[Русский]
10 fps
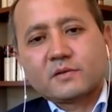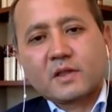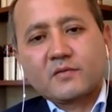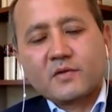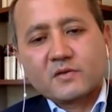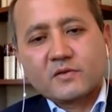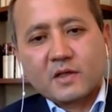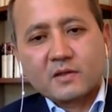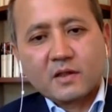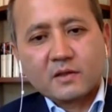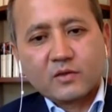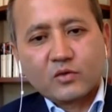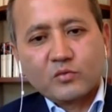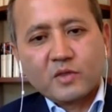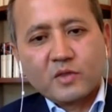соответственно, отдал
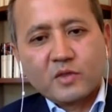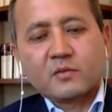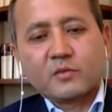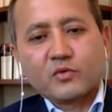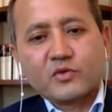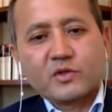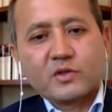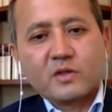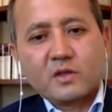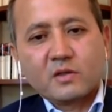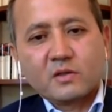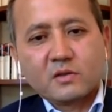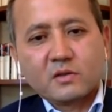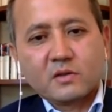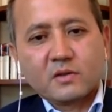документы на
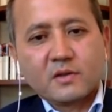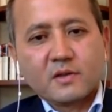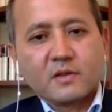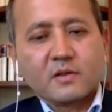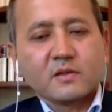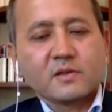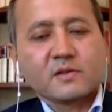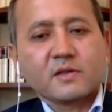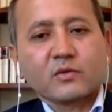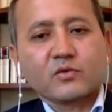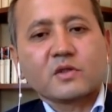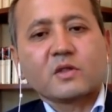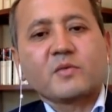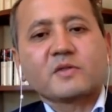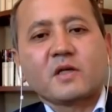получение э, статуса
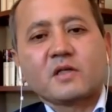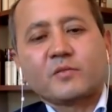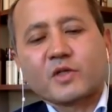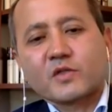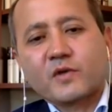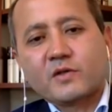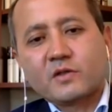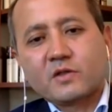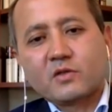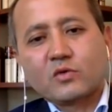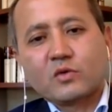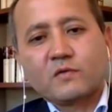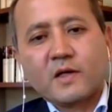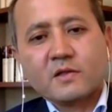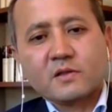на постоянное проживание на территории
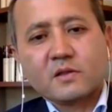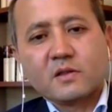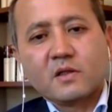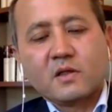Франции,